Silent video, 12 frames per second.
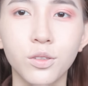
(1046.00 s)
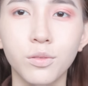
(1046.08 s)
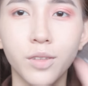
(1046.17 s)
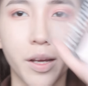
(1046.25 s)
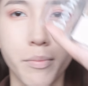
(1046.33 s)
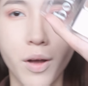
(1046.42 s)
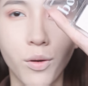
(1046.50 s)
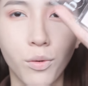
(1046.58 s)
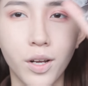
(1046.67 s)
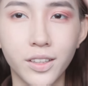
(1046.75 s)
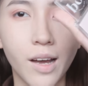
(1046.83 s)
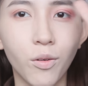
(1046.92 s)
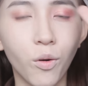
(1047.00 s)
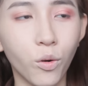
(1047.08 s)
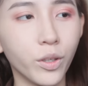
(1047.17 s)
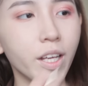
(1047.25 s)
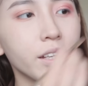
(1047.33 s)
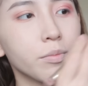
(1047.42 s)
sử dụng cái màu tạo
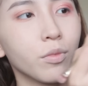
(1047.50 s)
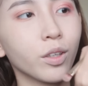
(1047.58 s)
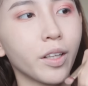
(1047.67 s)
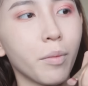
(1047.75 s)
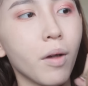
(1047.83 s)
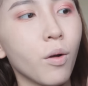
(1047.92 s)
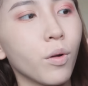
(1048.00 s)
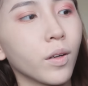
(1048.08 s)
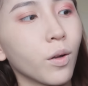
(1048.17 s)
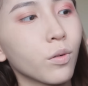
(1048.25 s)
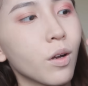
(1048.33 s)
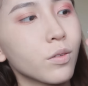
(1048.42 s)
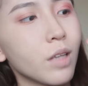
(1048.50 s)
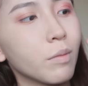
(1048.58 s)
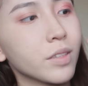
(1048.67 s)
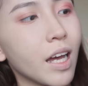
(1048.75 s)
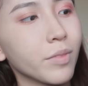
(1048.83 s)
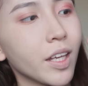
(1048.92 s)
khối ấy Một cái màu nâu nâu
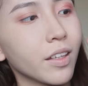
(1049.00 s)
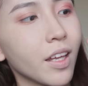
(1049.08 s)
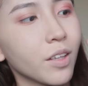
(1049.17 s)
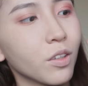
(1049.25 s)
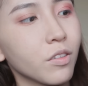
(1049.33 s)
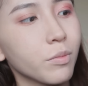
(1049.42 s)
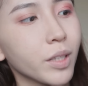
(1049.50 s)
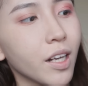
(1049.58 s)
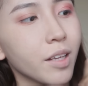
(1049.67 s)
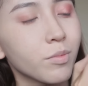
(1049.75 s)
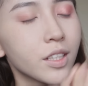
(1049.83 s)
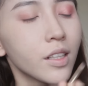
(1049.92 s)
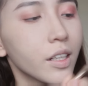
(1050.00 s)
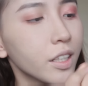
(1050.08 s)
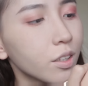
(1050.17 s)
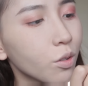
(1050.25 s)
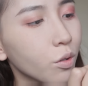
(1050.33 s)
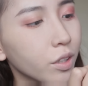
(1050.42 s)
xám xám nhẹ nhẹ thôi và mình lấy rất là
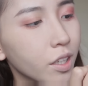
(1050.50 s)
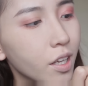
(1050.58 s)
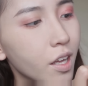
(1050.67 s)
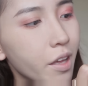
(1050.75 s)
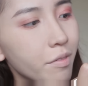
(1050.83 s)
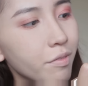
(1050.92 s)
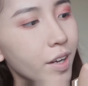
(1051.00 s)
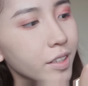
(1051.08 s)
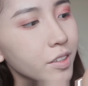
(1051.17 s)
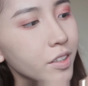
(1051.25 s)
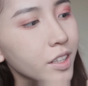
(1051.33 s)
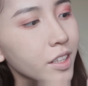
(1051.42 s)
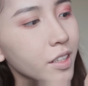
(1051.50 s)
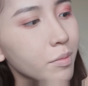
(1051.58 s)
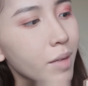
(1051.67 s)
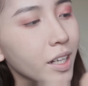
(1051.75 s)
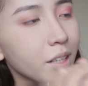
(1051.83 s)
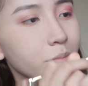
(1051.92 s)
ít thôi Và trước khi
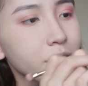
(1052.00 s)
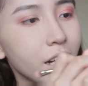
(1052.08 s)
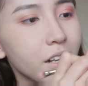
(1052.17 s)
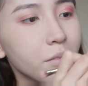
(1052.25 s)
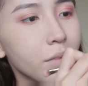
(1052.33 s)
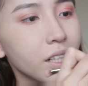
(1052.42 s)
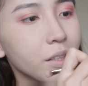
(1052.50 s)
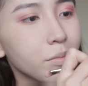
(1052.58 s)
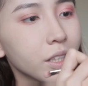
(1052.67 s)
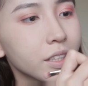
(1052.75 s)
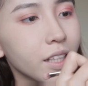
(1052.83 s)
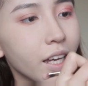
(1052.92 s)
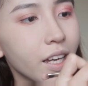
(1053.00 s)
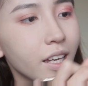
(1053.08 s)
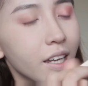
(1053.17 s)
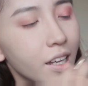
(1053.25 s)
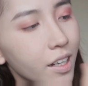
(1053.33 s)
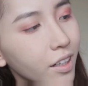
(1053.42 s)
mà kiểm tra lên mắt thì mình
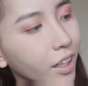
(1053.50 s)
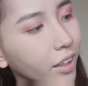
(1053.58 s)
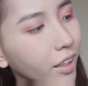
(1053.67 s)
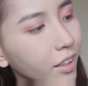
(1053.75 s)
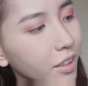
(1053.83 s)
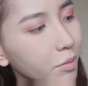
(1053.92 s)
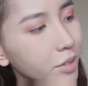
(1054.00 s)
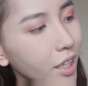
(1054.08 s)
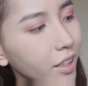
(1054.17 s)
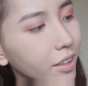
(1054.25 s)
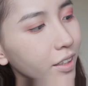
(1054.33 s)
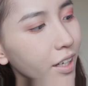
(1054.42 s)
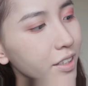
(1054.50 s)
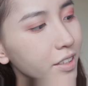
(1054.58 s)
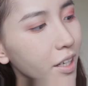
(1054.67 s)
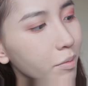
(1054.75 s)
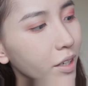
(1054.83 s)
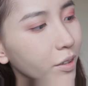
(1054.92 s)
sẽ cẩn thận kiểm tra lên tay
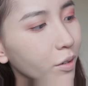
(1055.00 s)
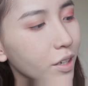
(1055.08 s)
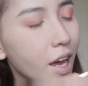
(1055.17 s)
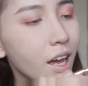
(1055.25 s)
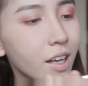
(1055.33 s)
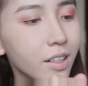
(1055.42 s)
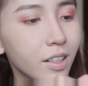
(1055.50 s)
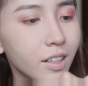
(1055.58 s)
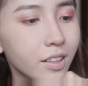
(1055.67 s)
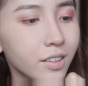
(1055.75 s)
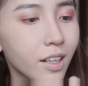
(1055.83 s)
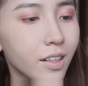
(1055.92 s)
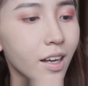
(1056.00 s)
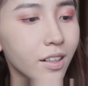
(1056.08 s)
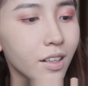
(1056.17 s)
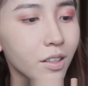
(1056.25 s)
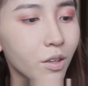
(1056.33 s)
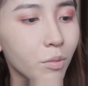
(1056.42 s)
xem là nó đã đã,
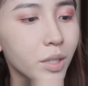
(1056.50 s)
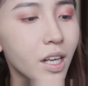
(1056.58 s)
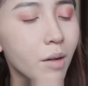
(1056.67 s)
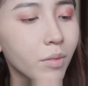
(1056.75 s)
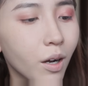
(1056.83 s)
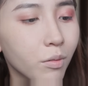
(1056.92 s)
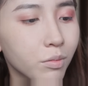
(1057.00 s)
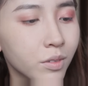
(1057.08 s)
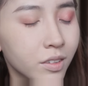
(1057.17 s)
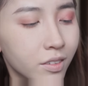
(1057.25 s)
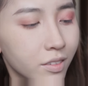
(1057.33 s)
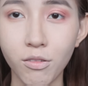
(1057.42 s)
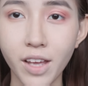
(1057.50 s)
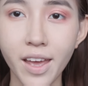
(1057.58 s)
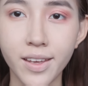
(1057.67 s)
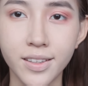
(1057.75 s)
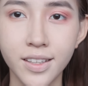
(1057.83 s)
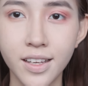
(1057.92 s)
đã, đã có bị đậm không Ok,
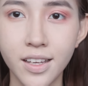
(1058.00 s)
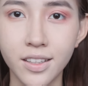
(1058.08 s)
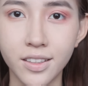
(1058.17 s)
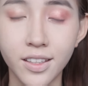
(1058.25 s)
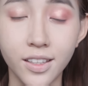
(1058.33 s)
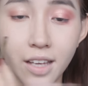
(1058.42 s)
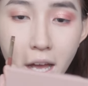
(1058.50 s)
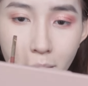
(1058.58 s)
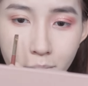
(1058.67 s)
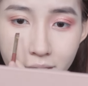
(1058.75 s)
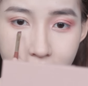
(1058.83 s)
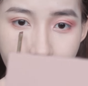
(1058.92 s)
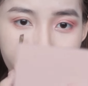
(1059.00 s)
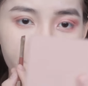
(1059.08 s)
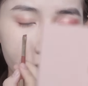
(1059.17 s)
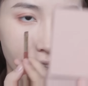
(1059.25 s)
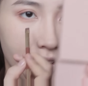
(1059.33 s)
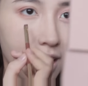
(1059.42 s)
thì à, mình sẽ
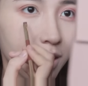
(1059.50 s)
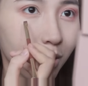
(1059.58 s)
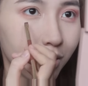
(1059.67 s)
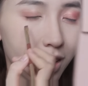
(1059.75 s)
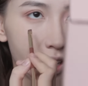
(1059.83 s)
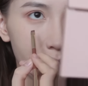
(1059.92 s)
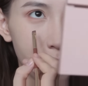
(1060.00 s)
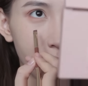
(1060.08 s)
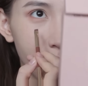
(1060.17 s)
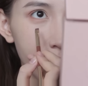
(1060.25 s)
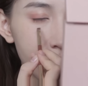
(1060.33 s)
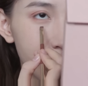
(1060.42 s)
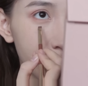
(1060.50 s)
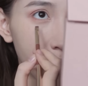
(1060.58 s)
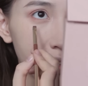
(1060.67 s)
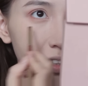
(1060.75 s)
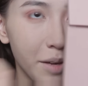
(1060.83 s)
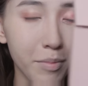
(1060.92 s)
vẽ như thế này đầu tiên là mình vẫn
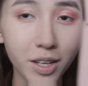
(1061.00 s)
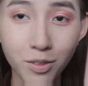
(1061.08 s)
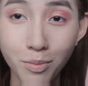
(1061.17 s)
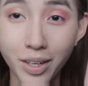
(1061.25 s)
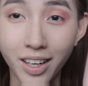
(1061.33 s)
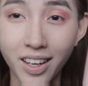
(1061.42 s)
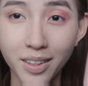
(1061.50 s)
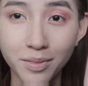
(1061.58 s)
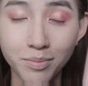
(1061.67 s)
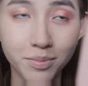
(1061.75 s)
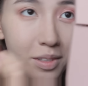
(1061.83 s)
dướn cái mắt của mình lên